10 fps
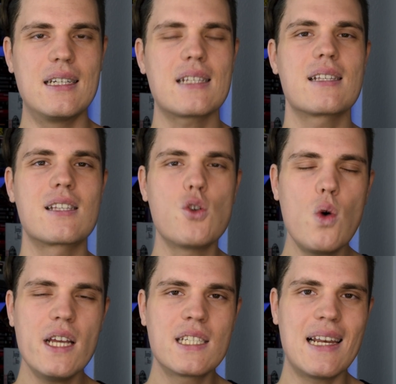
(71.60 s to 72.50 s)
Das ist
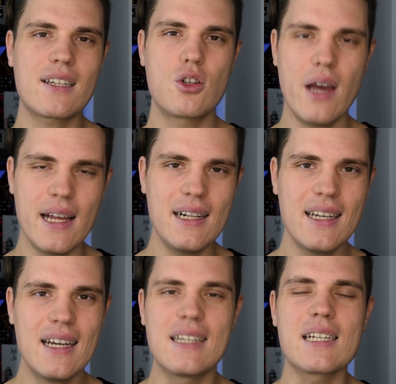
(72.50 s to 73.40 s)
so
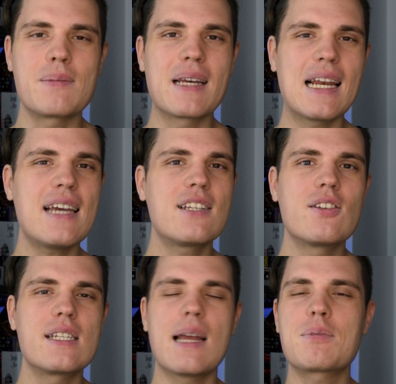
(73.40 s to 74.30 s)
intellektuell, da ist mir gleich
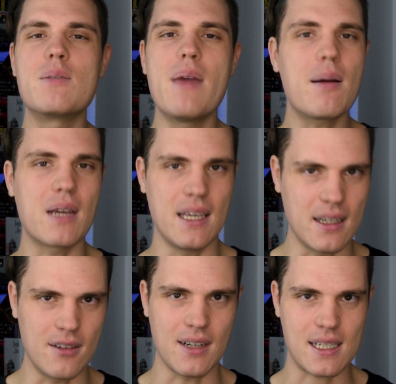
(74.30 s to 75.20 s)
eine Synapse mehr im
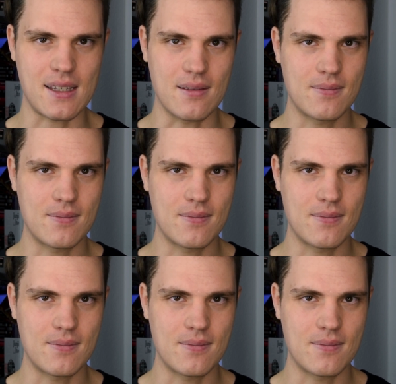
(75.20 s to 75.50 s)
Gehirn gewachsen.